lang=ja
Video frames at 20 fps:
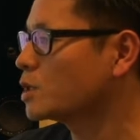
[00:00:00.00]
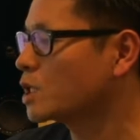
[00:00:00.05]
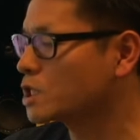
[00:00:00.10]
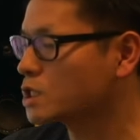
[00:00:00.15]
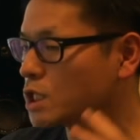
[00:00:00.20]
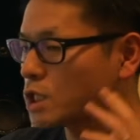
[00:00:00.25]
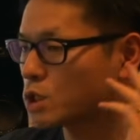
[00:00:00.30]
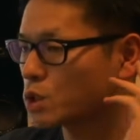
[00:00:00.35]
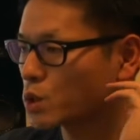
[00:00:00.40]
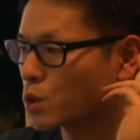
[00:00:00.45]

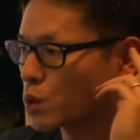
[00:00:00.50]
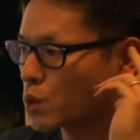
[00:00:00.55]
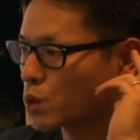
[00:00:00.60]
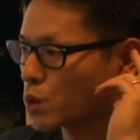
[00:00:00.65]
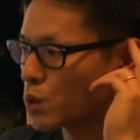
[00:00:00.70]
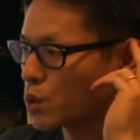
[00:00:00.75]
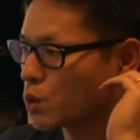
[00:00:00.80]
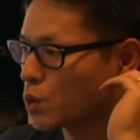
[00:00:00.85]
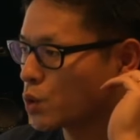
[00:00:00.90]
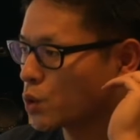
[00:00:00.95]
皆さんのこ
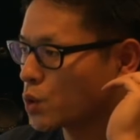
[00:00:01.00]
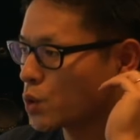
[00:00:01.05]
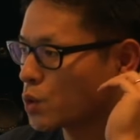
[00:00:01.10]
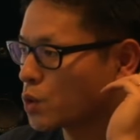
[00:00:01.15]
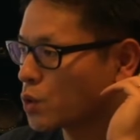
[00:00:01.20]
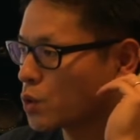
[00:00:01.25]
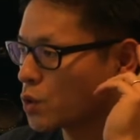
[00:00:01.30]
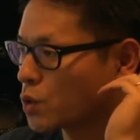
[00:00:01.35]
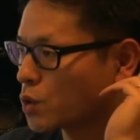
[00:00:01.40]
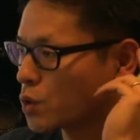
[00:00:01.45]

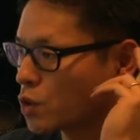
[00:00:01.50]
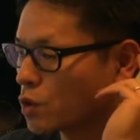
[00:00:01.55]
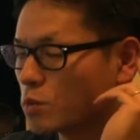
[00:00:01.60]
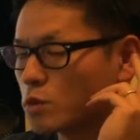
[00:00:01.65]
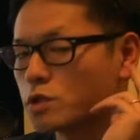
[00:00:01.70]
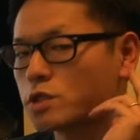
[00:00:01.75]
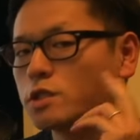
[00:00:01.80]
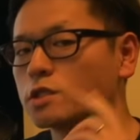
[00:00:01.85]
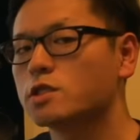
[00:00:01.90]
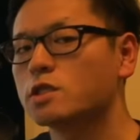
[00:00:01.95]
の
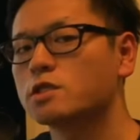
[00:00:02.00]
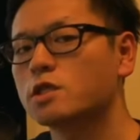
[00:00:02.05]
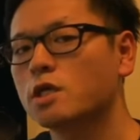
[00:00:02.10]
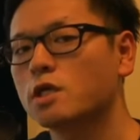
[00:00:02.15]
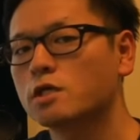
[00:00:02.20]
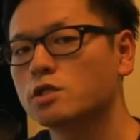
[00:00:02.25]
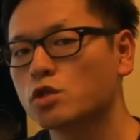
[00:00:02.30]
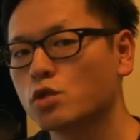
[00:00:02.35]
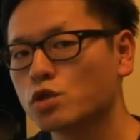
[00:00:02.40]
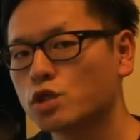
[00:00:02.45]
コモンセンスです
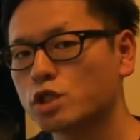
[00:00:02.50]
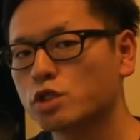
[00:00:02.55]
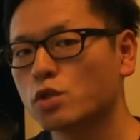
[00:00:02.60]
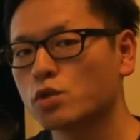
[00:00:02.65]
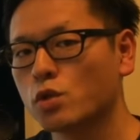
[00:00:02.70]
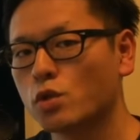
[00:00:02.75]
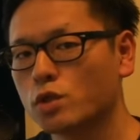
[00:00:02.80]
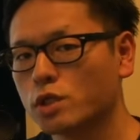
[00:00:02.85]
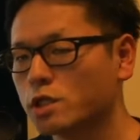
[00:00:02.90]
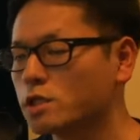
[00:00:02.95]
ね、常識
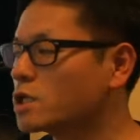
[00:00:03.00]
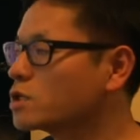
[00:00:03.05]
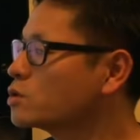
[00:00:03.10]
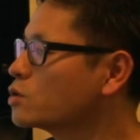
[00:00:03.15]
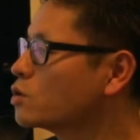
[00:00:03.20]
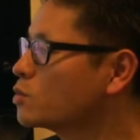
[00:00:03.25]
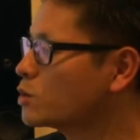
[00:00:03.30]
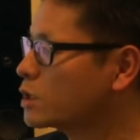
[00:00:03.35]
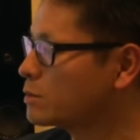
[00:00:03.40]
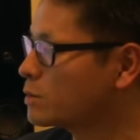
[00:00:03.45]
の通りだ
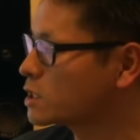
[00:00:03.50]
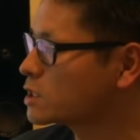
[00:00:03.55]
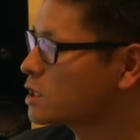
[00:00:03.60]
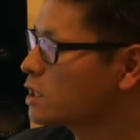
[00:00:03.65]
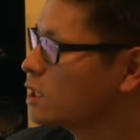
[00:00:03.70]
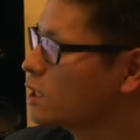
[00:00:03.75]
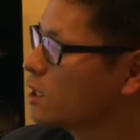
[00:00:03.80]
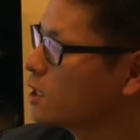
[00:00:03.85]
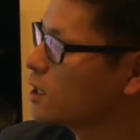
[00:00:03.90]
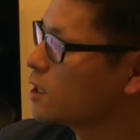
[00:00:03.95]
と思います。